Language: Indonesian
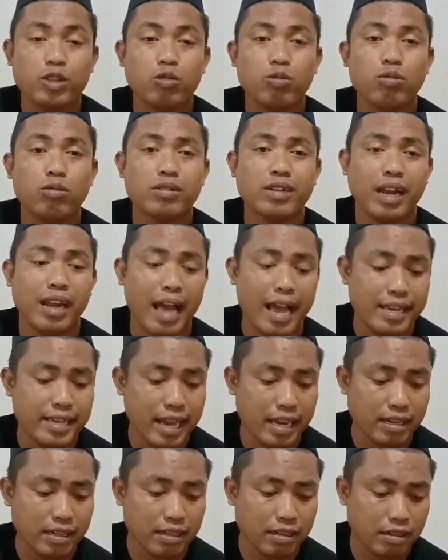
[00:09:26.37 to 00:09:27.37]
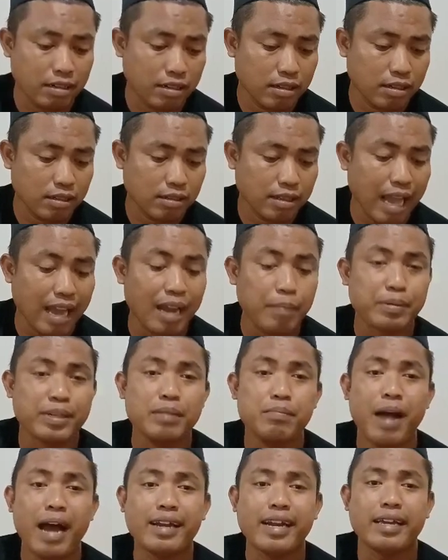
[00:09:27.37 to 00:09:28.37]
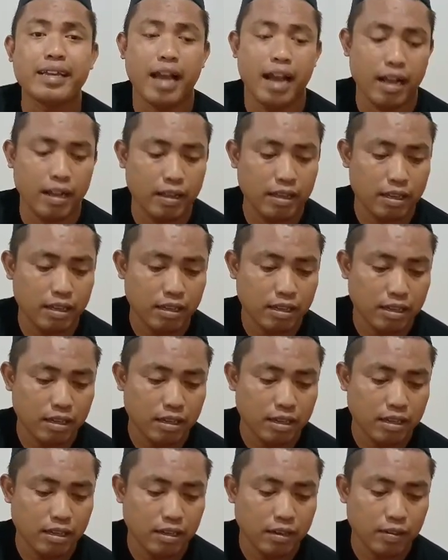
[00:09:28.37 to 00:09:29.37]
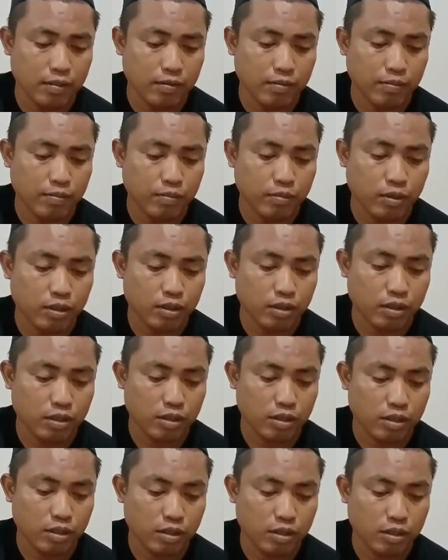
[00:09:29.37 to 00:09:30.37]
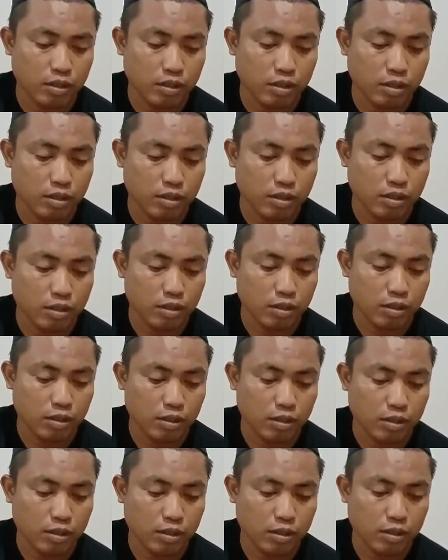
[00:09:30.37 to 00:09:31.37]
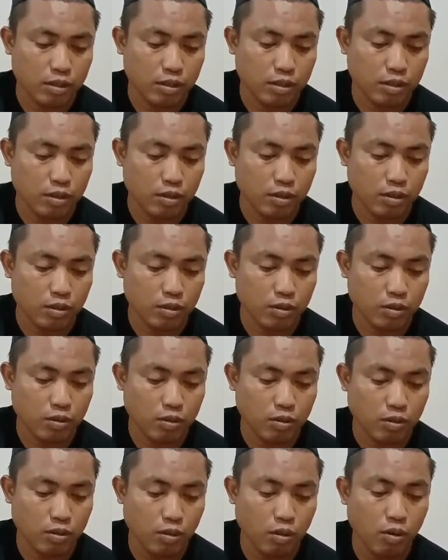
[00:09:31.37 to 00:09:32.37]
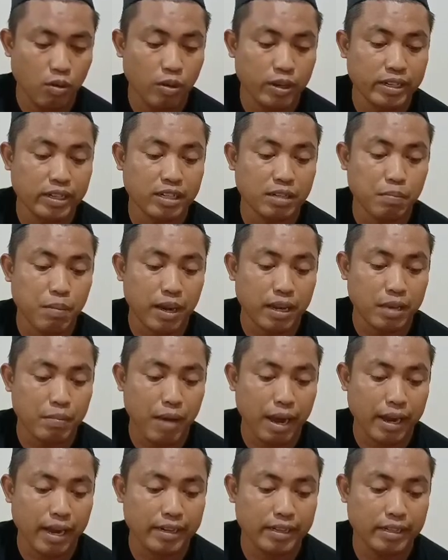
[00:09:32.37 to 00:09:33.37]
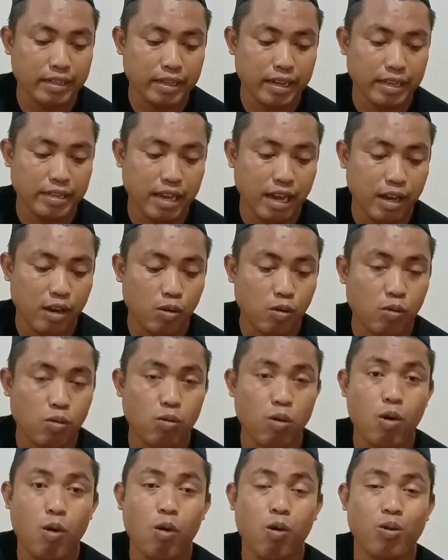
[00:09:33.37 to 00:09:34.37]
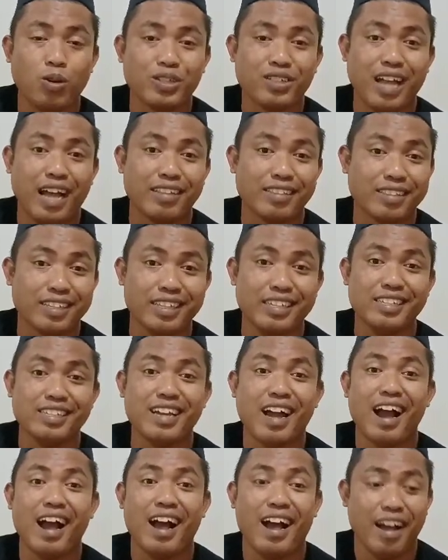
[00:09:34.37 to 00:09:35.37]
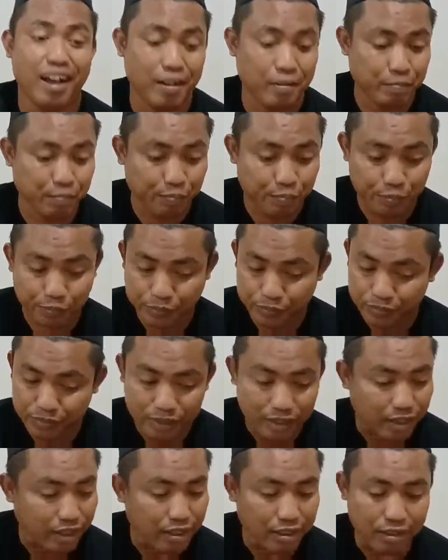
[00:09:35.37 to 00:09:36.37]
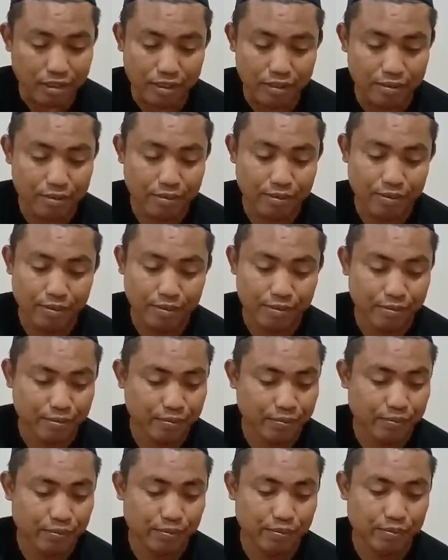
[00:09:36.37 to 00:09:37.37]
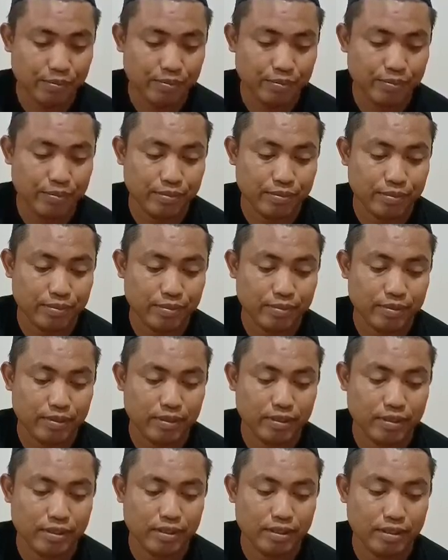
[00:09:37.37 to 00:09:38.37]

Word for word: dibuat terpukau. Saya melihat akuarium yang sangat besar seperti ini ya. Ini biasanya berada di kota-kota besar ya Wah, masya Allah.